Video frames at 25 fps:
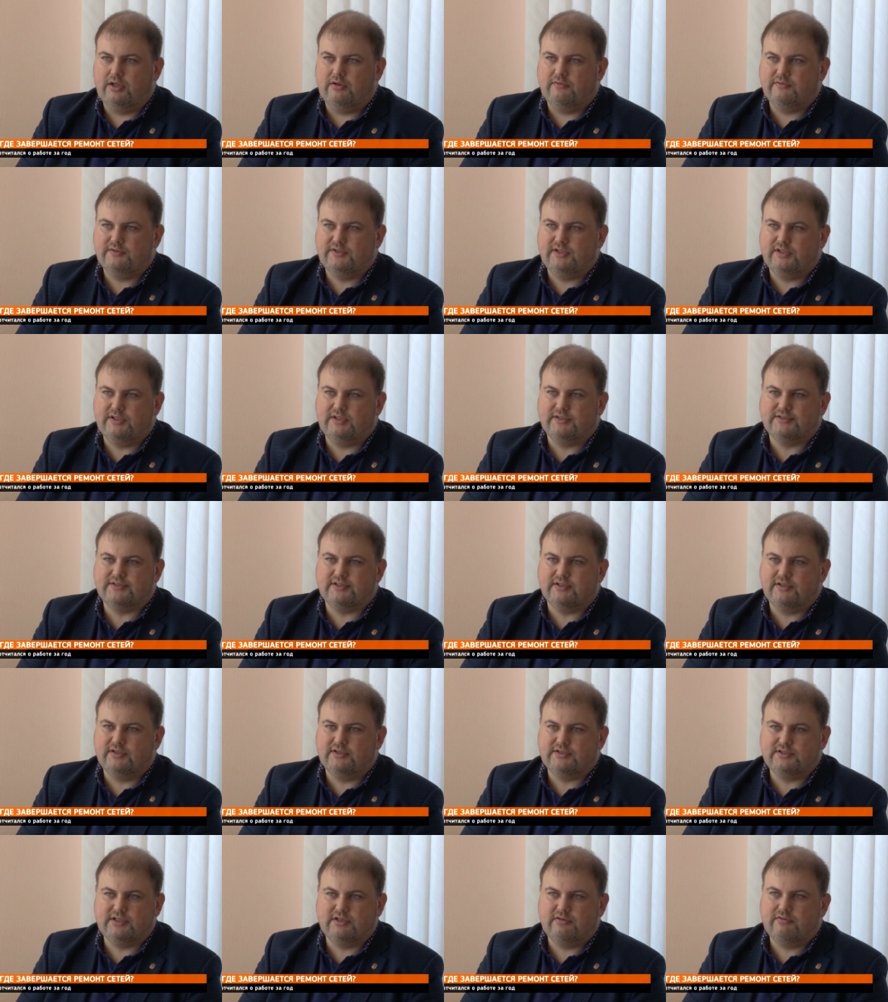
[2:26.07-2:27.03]
Все эти
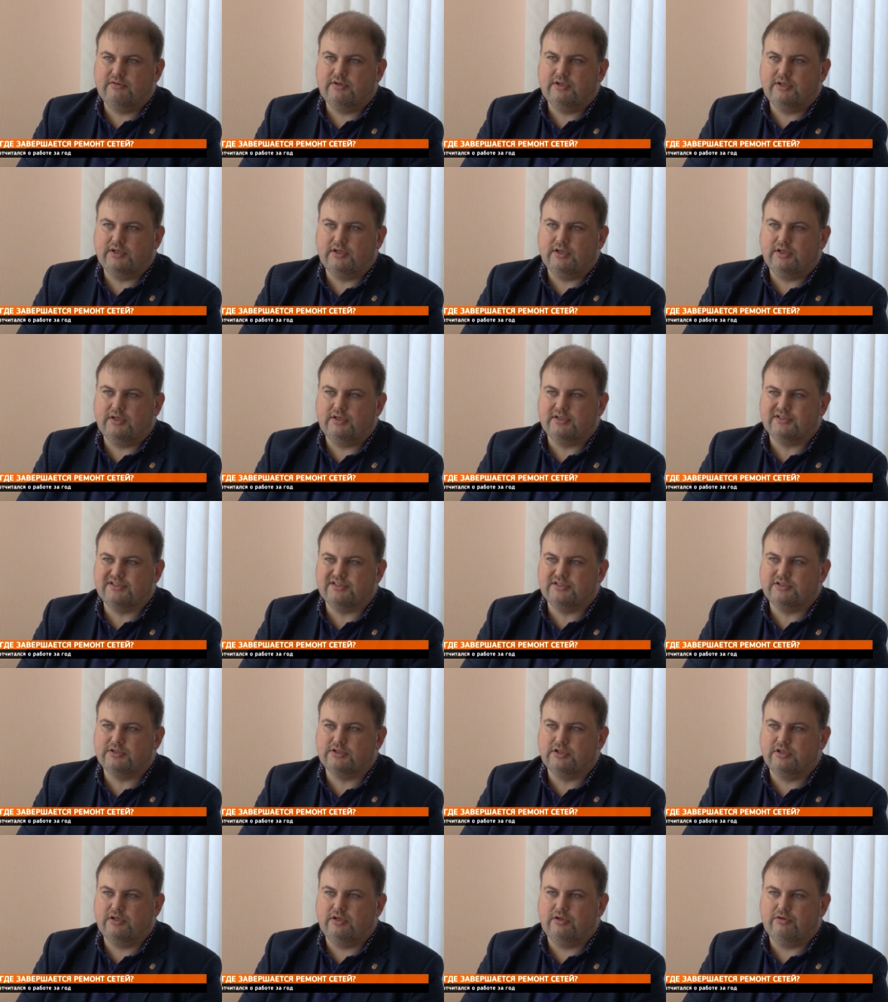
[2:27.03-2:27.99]
согласования, они, к
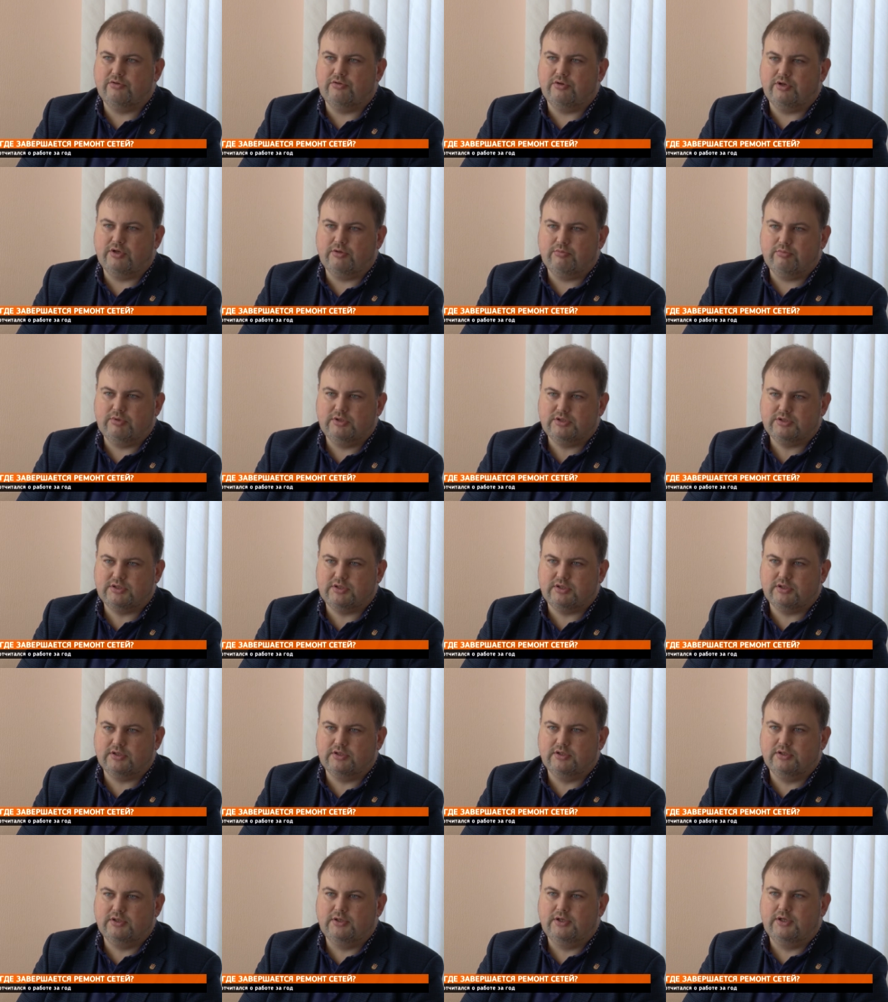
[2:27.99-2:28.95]
сожалению, не
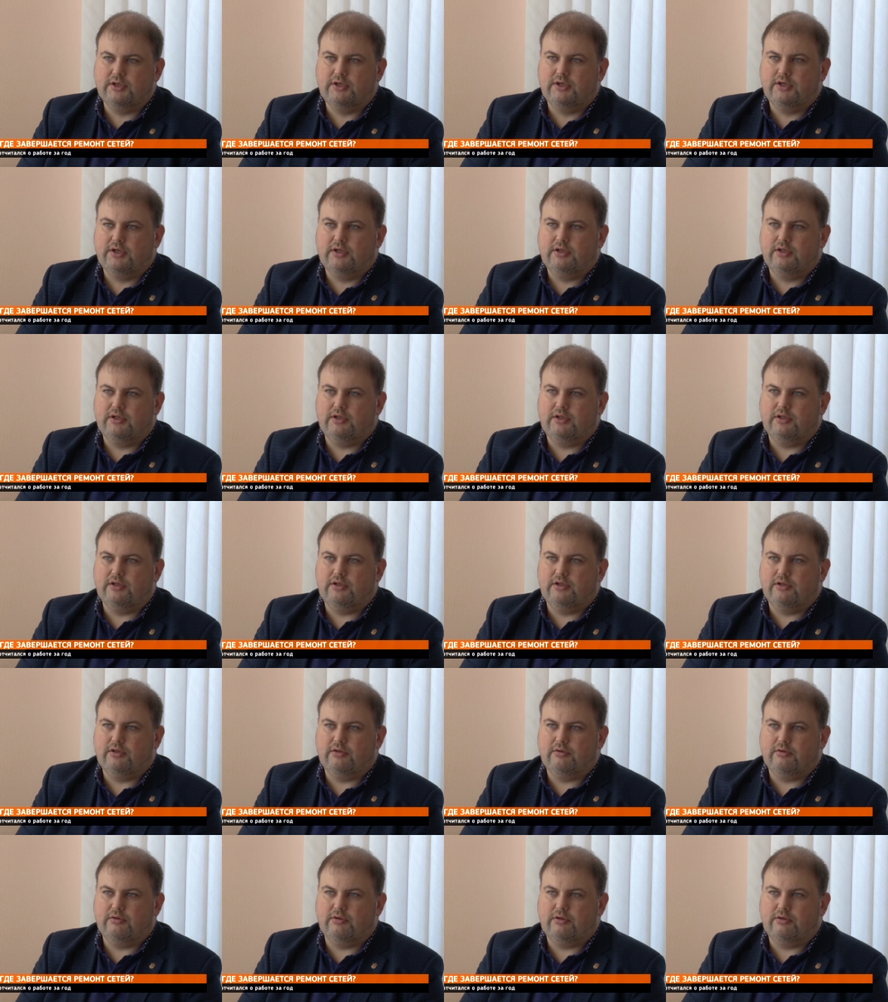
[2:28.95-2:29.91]
быстрые
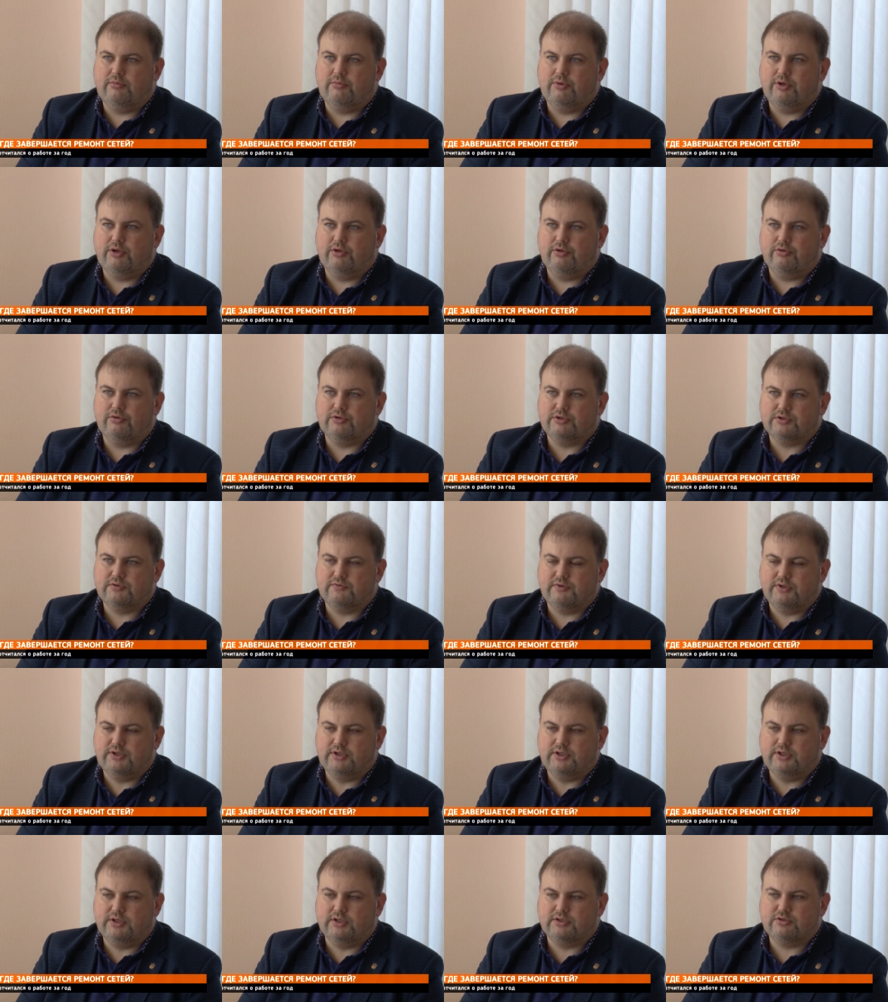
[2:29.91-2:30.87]
и имеют
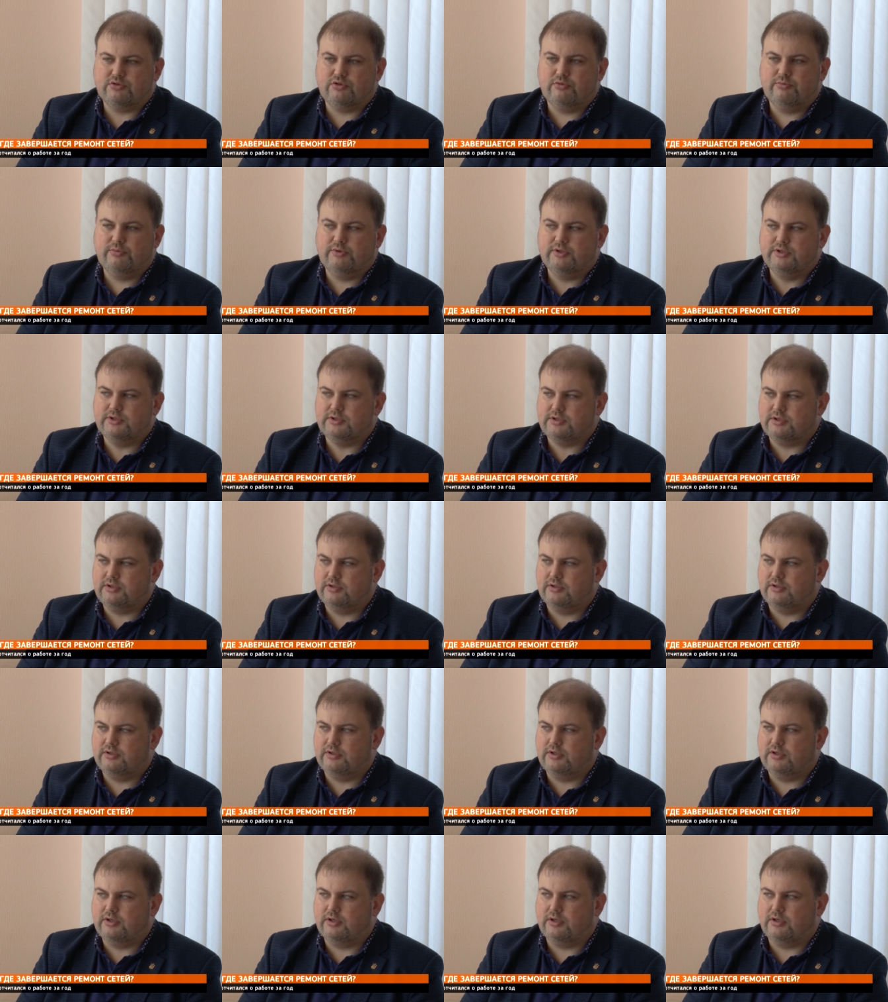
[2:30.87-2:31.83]
свои
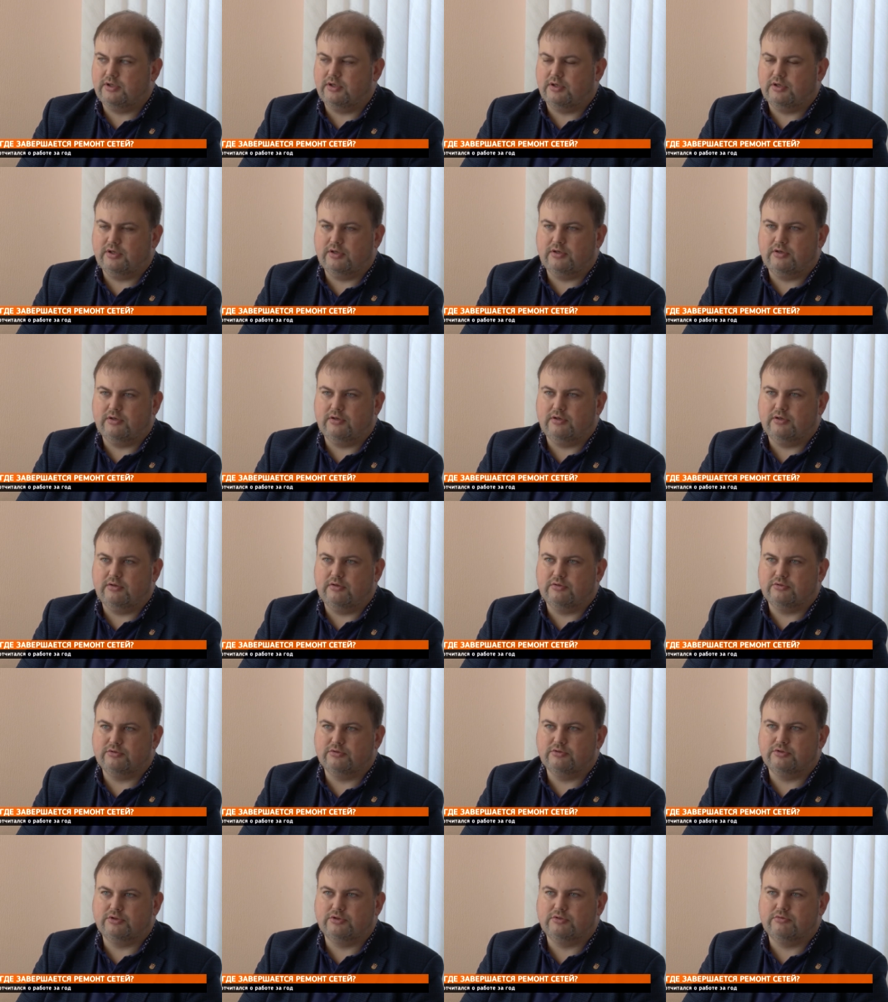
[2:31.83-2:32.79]
особенности, так как э,
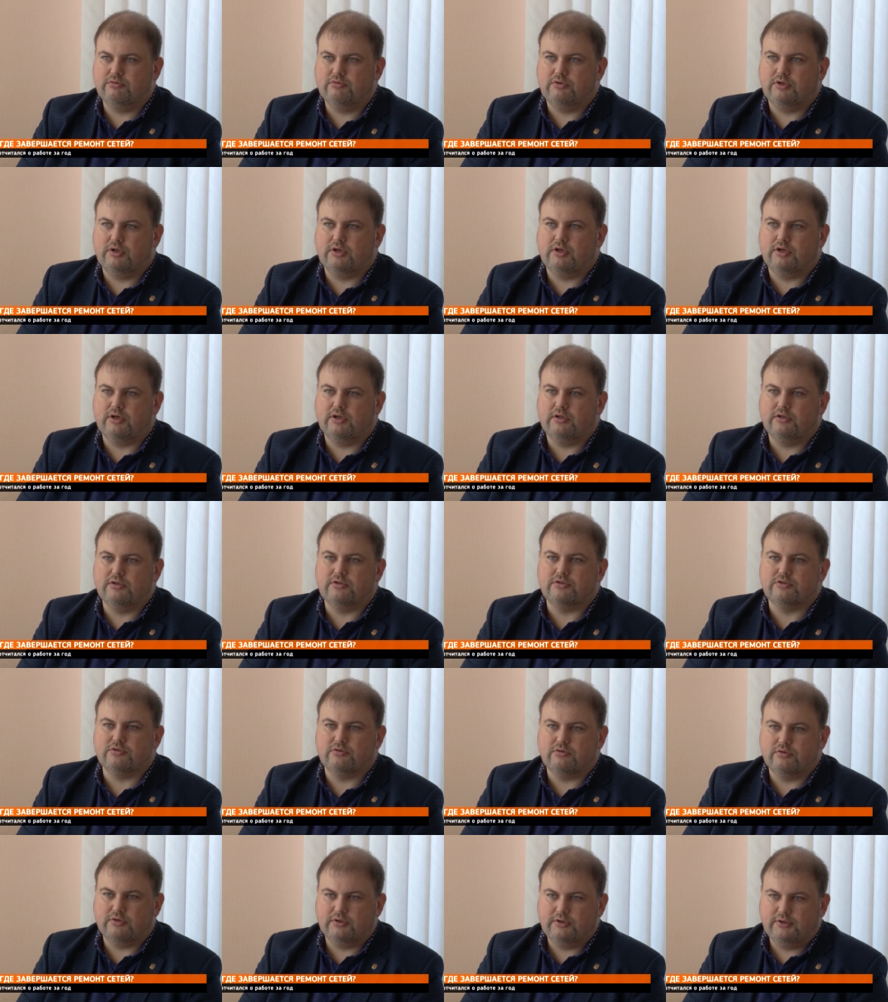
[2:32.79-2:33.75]
существуют охранные
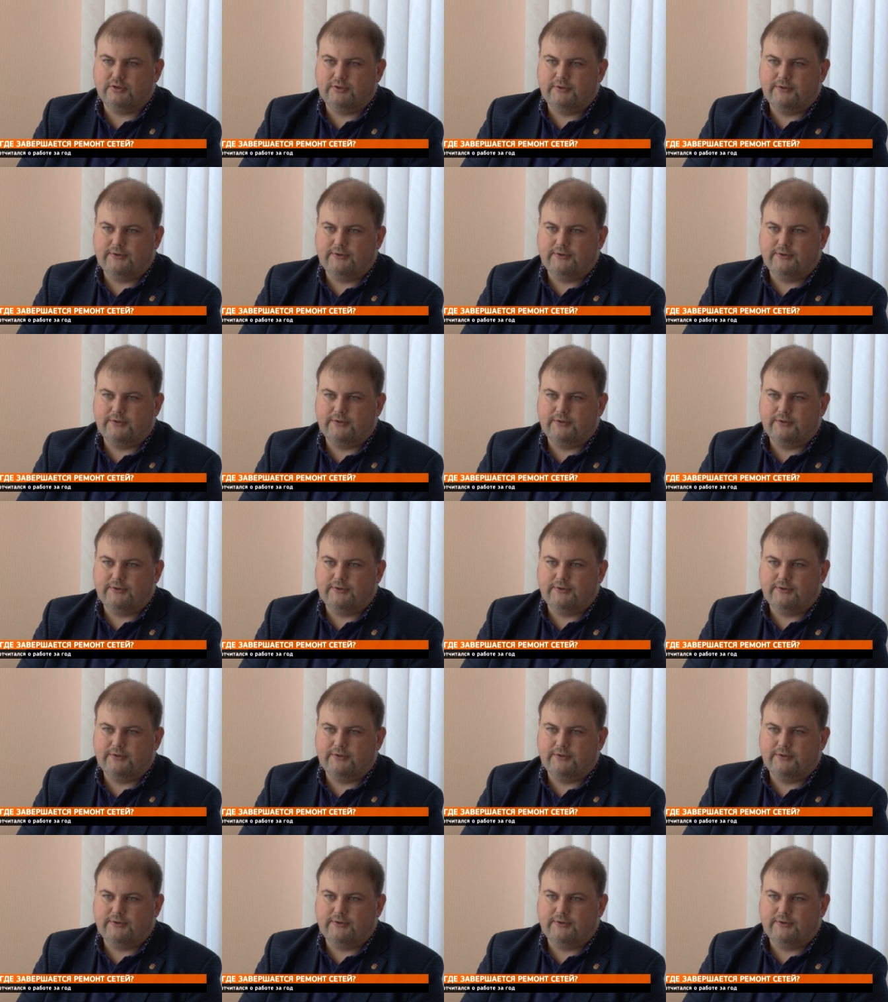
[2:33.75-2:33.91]
зоны.